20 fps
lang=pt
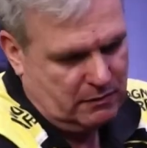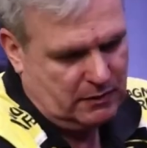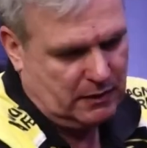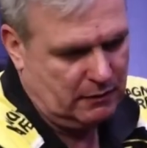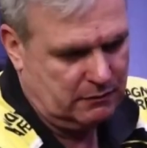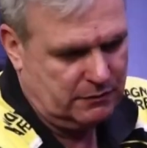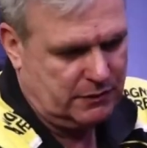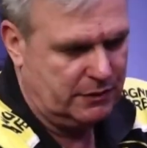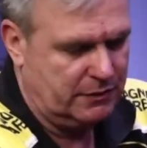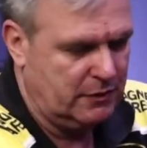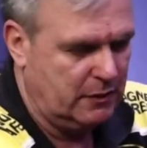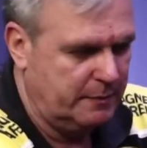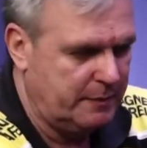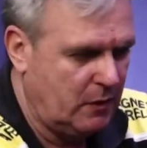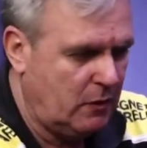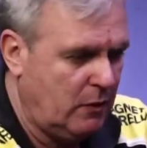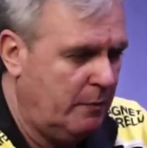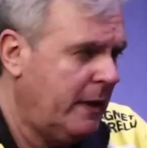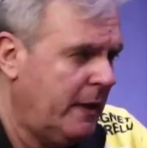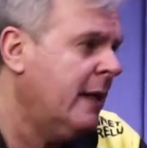que ela não tinha dinheiro para
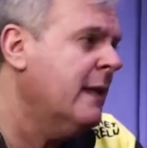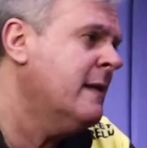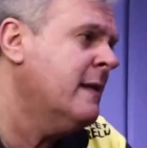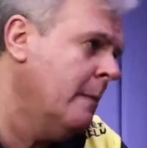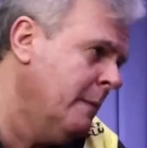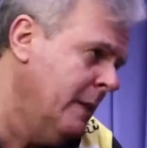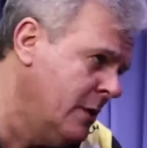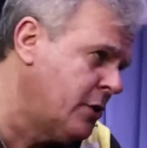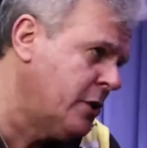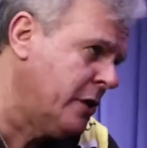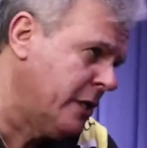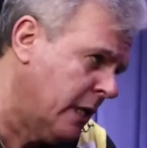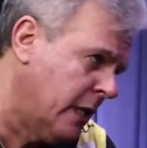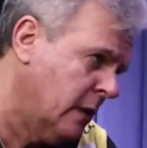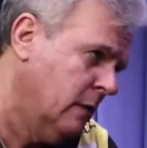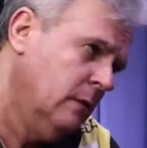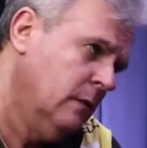comprar, que isso é, é mentira.